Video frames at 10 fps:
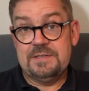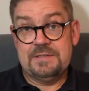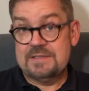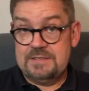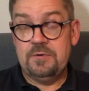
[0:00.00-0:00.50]

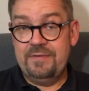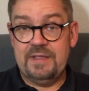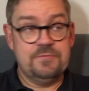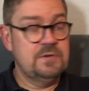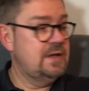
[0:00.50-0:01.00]
Da sind noch
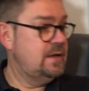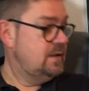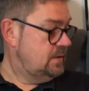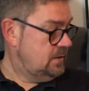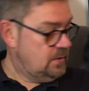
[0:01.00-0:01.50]
welche von da.
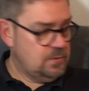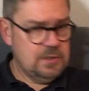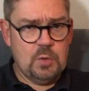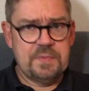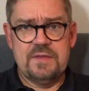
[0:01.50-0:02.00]
Und
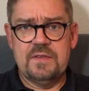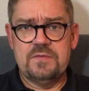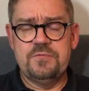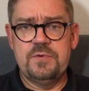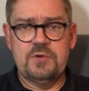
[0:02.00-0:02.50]
ich glaube, der ist jetzt
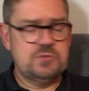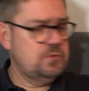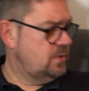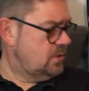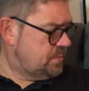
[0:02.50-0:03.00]
ein Fünfer
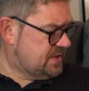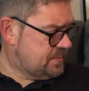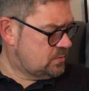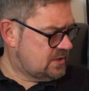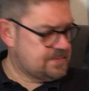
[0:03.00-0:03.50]
teurer. Ich glaube, der ist
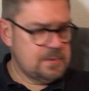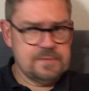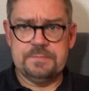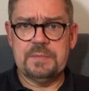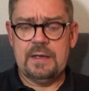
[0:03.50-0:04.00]
bei
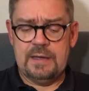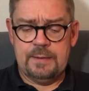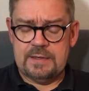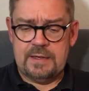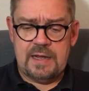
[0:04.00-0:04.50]
112.
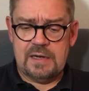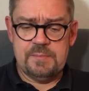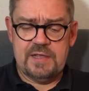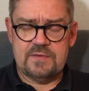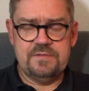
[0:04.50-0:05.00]
Aber da nagelt
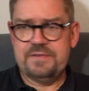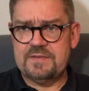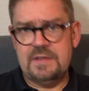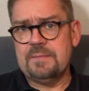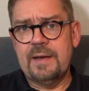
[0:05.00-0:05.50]
mich jetzt nicht
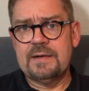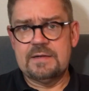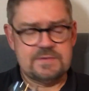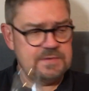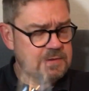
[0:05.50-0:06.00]
fest. Ich meine, das
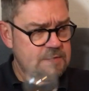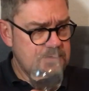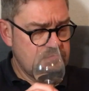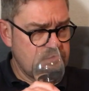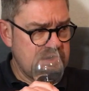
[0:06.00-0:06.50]
ist
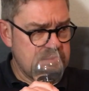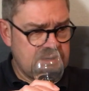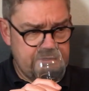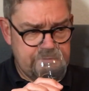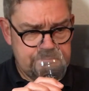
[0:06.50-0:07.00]
so in dem
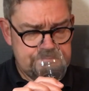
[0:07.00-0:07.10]
Bereich.